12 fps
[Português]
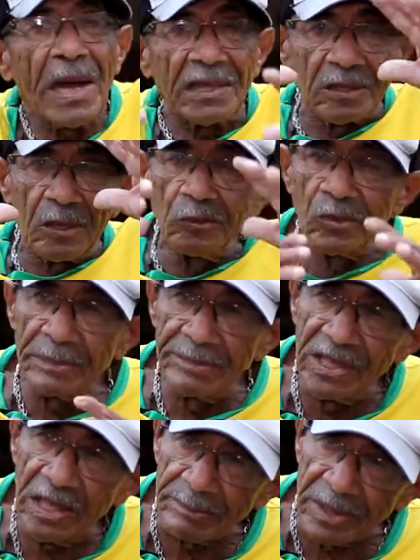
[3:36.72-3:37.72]
patrão da
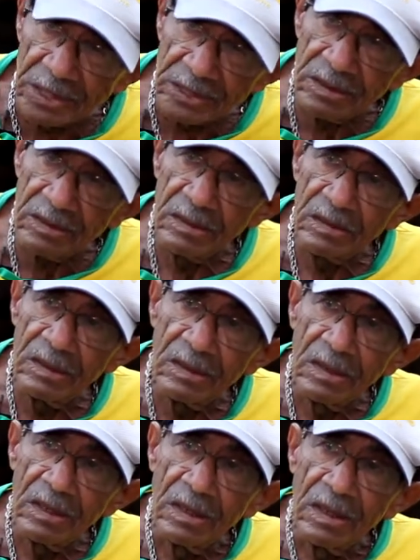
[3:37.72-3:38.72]
minha mãe.
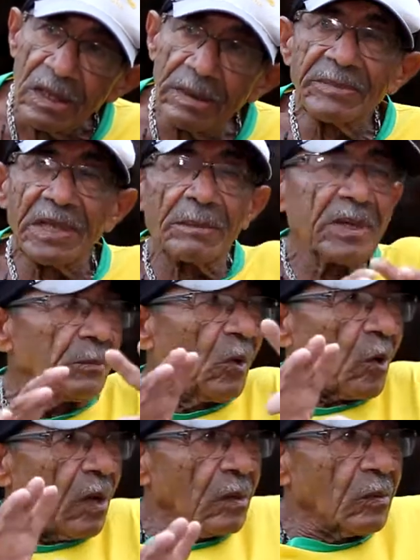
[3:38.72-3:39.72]
A minha mãe
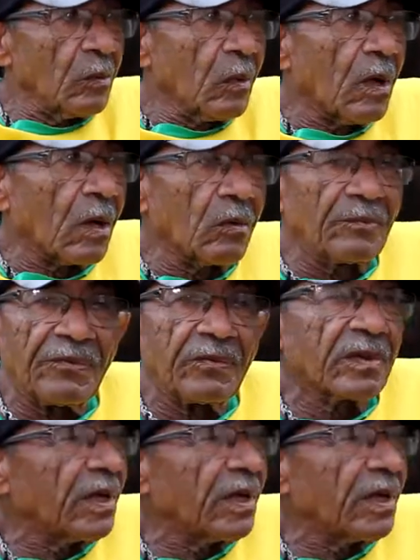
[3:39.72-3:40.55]
morava num lugar como